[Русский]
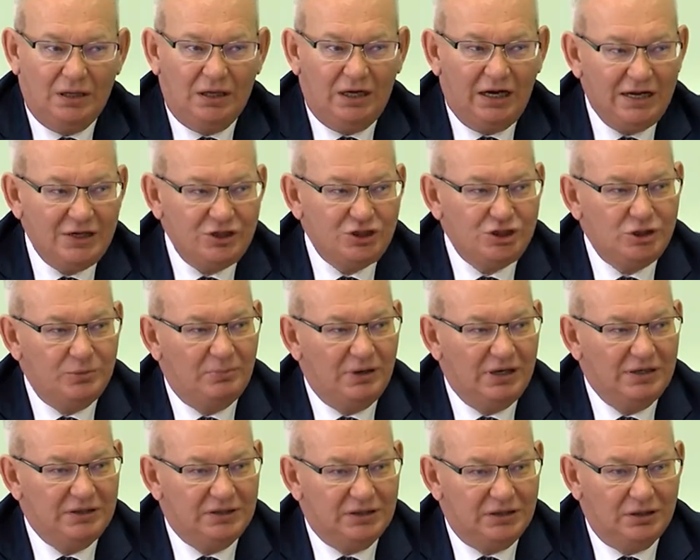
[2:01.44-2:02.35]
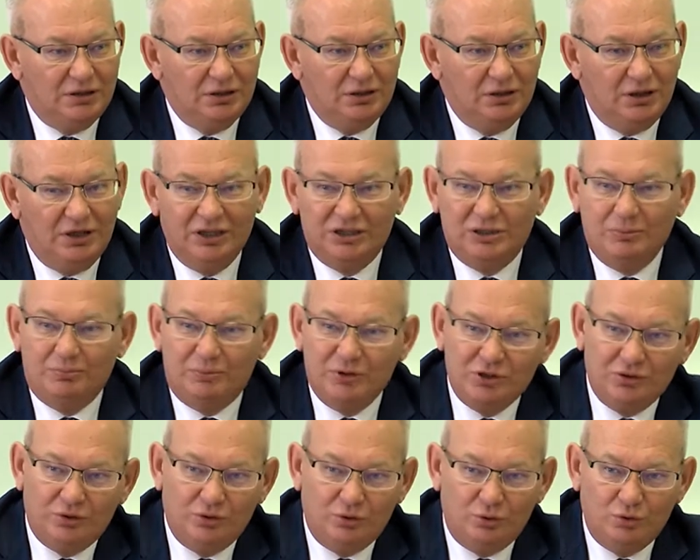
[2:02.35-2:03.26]
Раньше больные, это
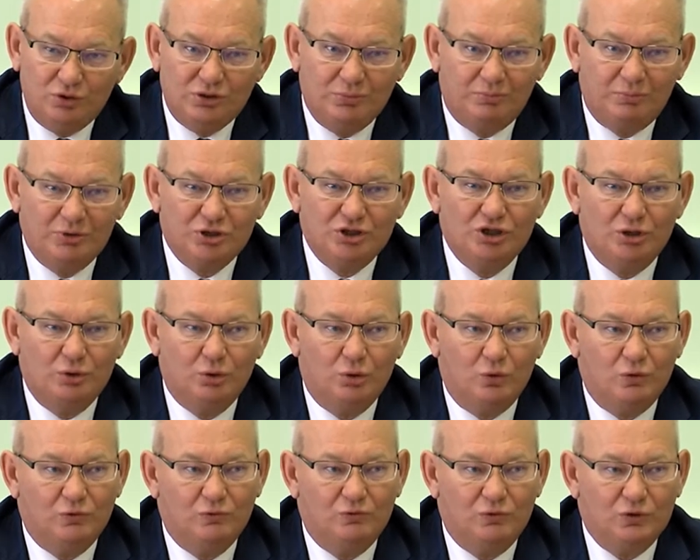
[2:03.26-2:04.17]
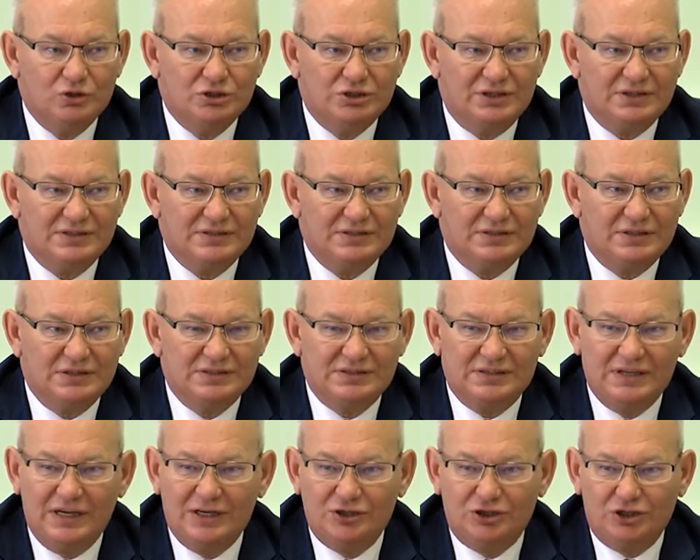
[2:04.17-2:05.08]
люди пожилого возраста,
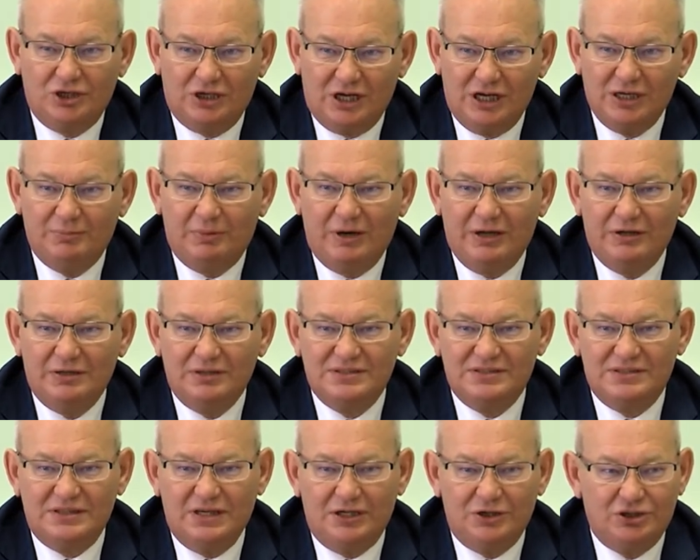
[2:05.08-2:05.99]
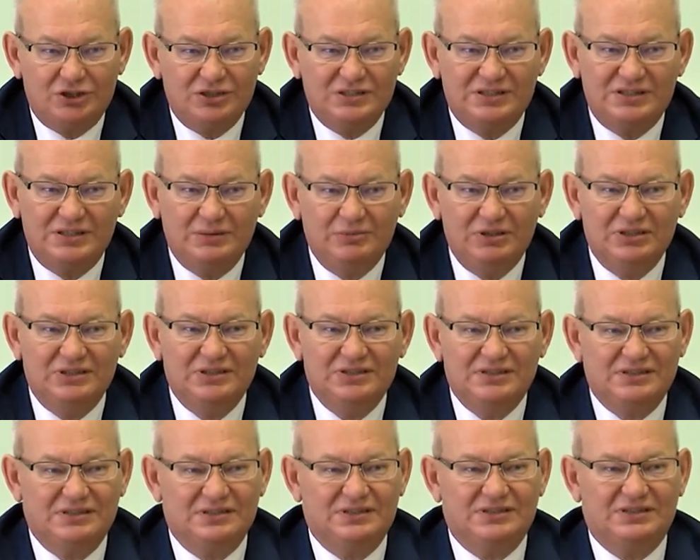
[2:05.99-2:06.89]
старше, как правило, старше
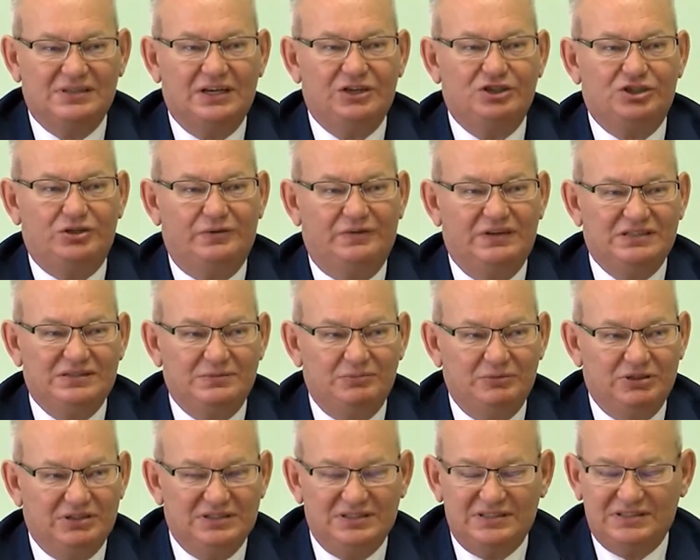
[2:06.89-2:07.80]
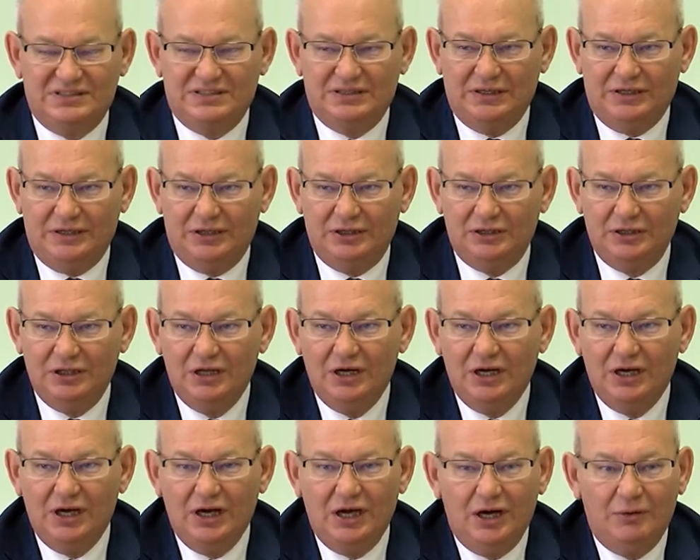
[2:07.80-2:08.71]
70, старше 80 лет,
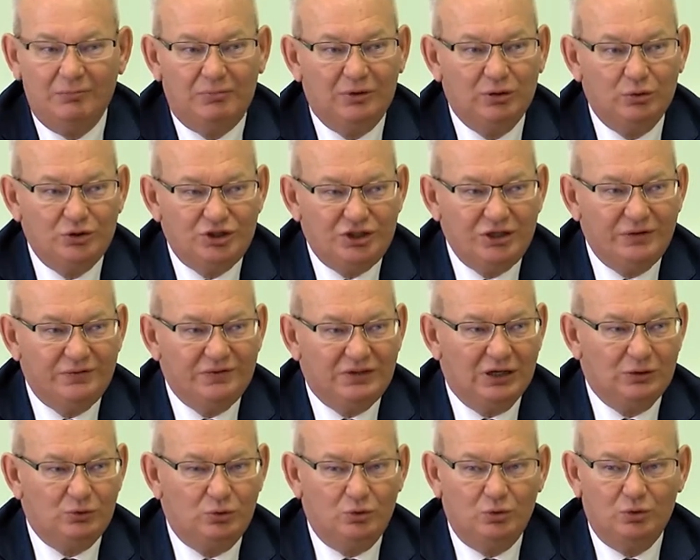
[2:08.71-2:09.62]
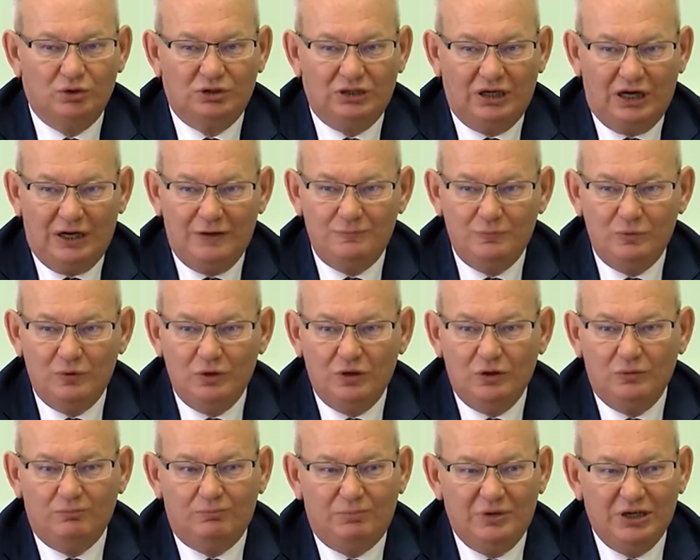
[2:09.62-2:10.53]
получив такую травму,
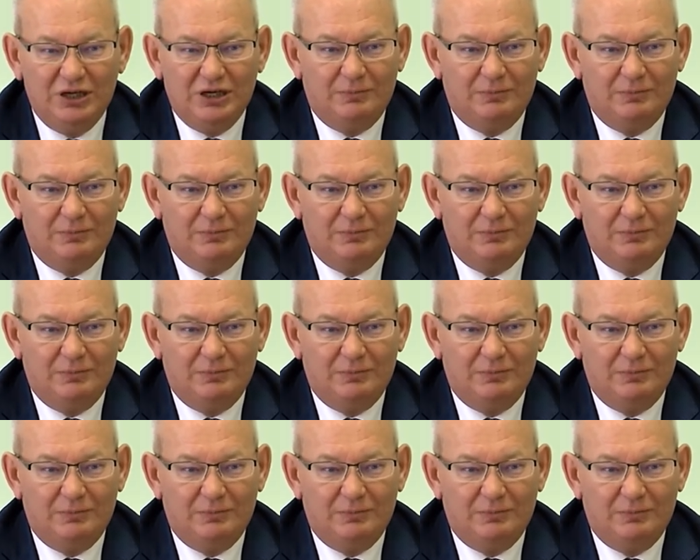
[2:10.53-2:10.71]
были